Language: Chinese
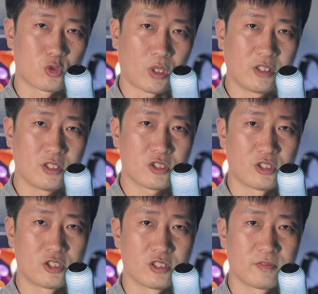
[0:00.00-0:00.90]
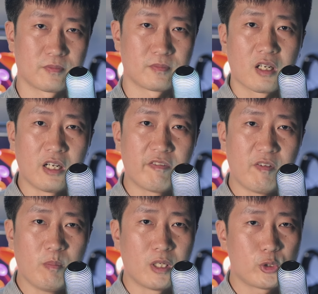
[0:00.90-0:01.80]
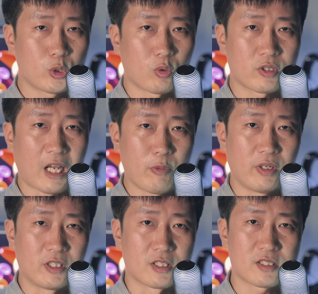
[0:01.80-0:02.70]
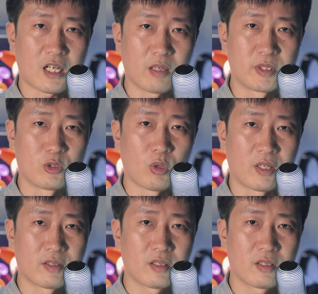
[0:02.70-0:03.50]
专利设计，可以分别驱动单元里的三个频段。